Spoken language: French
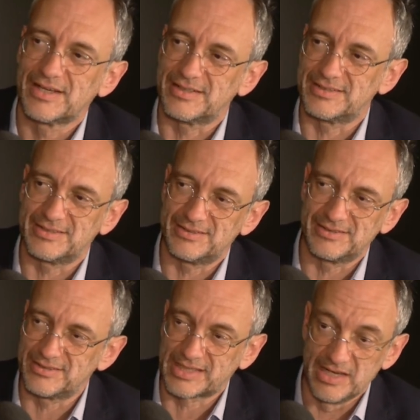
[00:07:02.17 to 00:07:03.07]

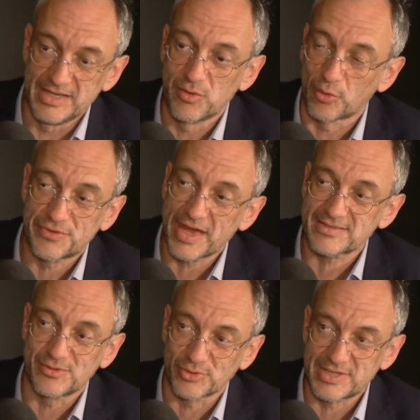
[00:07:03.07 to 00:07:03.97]
euh, qu'il lit dans le
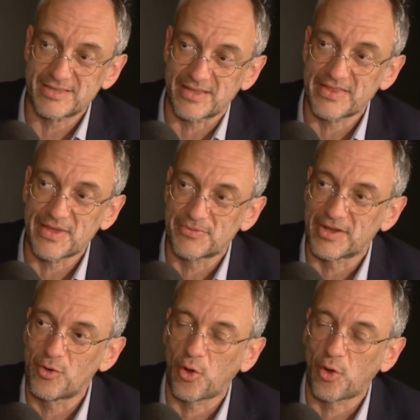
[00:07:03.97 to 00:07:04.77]
texte et dont il est un adepte, hein, il le